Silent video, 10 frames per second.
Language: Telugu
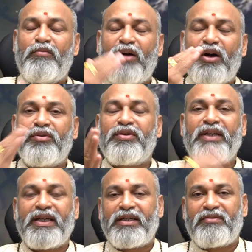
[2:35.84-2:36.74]

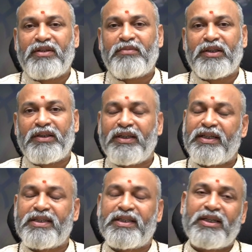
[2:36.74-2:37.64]
బాగుంది అనేటువంటిది మాత్రం
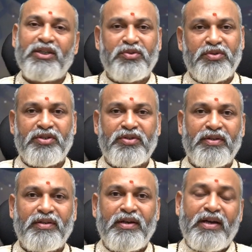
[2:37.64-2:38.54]
ఖచ్చితంగా
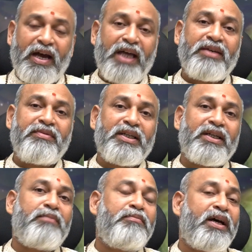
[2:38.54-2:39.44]
సూచిస్తుంది
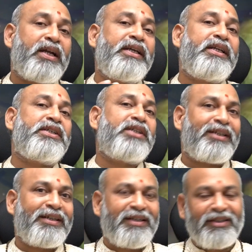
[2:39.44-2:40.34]
అదేవిధంగా భరణి
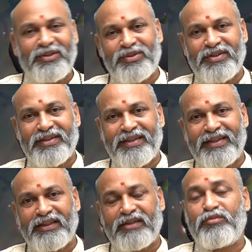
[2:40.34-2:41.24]
నక్షత్రం కనుక
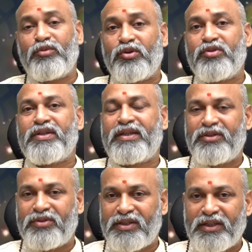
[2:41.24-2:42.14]
తీసుకున్నట్లయితే మూడో
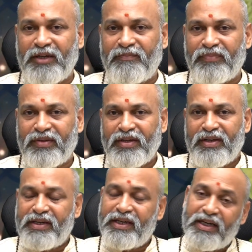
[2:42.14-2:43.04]
సంఖ్య వచ్చింది
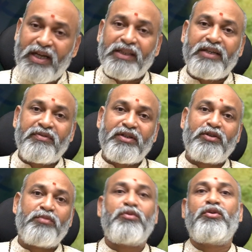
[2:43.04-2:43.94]
ఈ కాందాయ
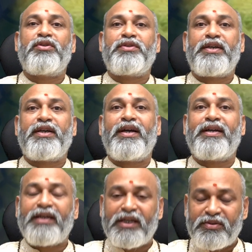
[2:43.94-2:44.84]
ఫలంలో మూడు వస్తే
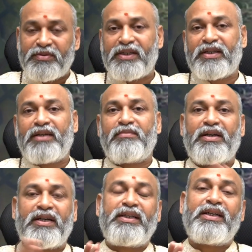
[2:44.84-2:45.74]
అంటే అశ్విని కంటే
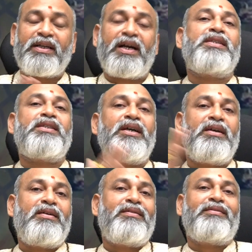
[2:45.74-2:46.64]
భరణికి ఇంకాస్త
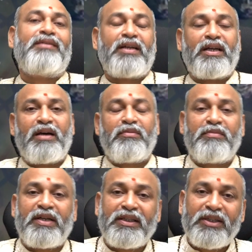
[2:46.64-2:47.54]
ధనలాభం
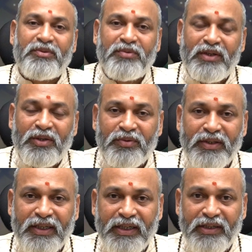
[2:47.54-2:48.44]
మరింత ఎక్కువగా
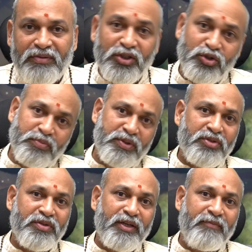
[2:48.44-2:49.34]
ఉంది అనేటువంటి
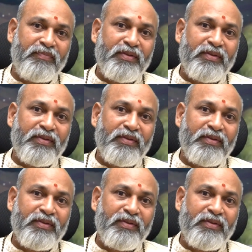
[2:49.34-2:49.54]
చూపిస్తుంది